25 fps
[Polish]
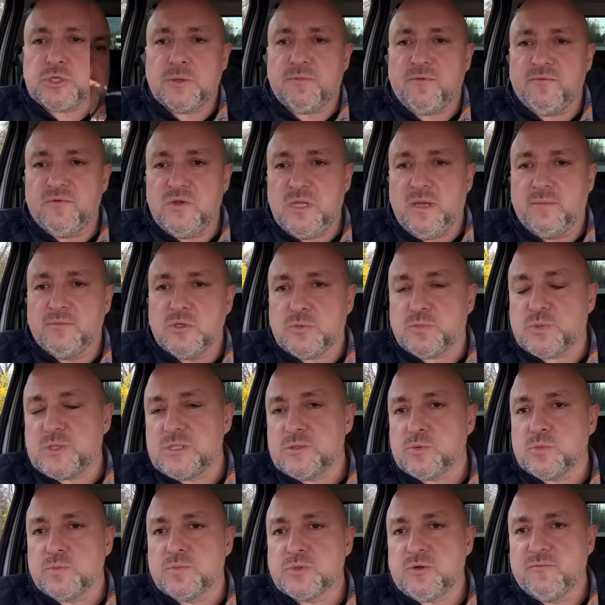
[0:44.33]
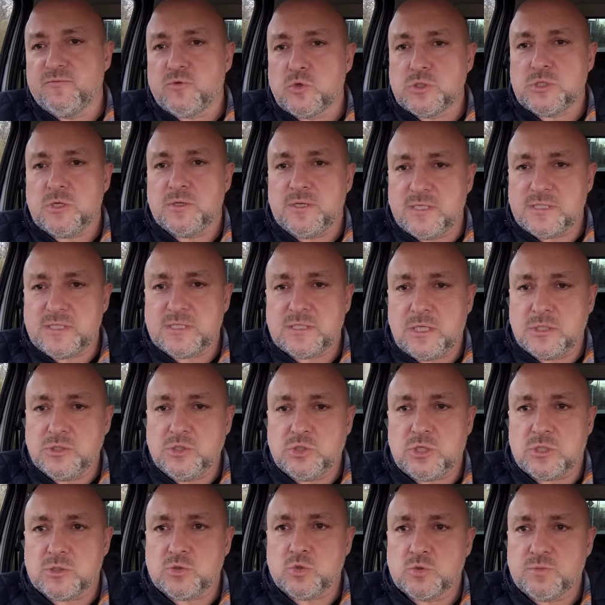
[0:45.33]
Powinna być przy, przywrócona
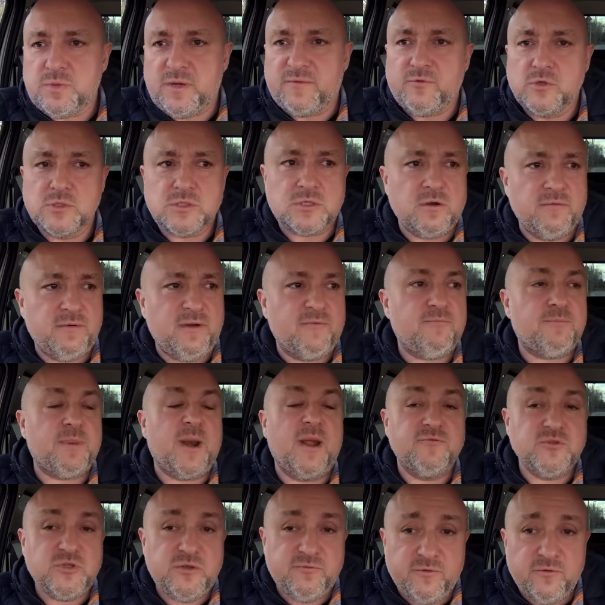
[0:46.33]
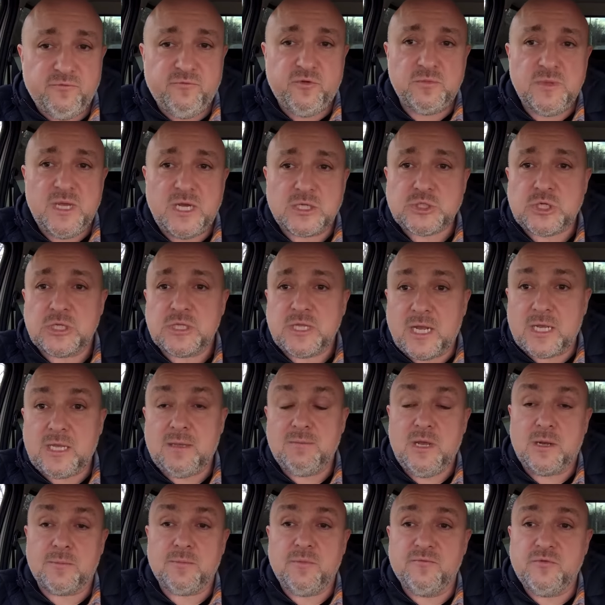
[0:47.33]
zasadnicza służba wojskowa w prawdziwym wymiarze,
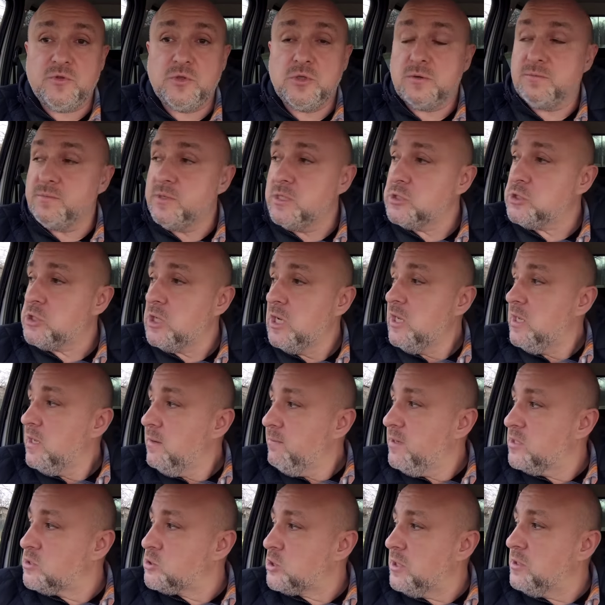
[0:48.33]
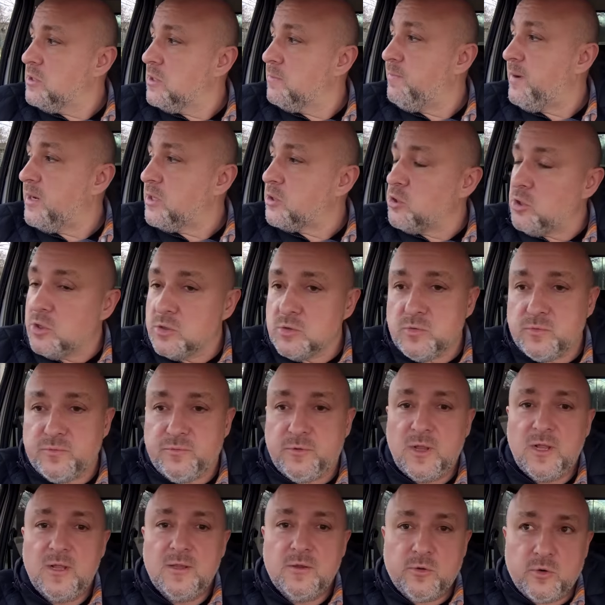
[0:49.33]
takim jak powinno być, bez żadnych pardonów,
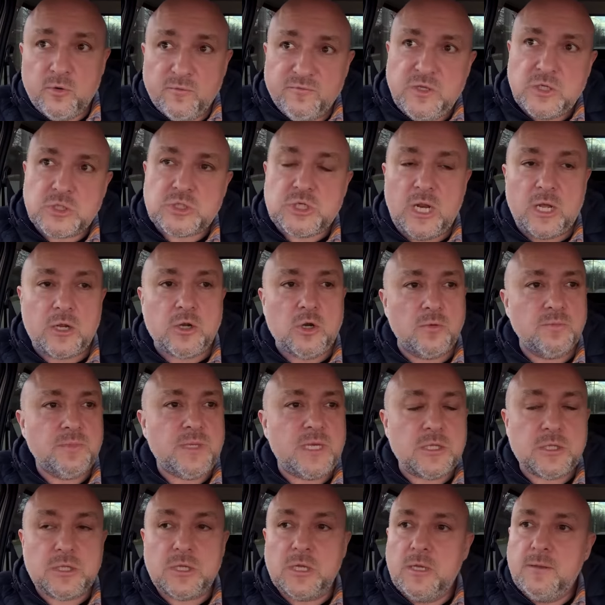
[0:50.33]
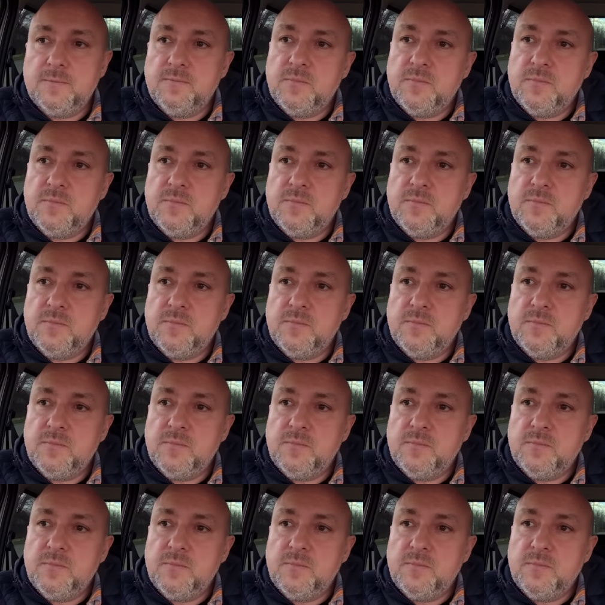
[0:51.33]
również dla kobiet.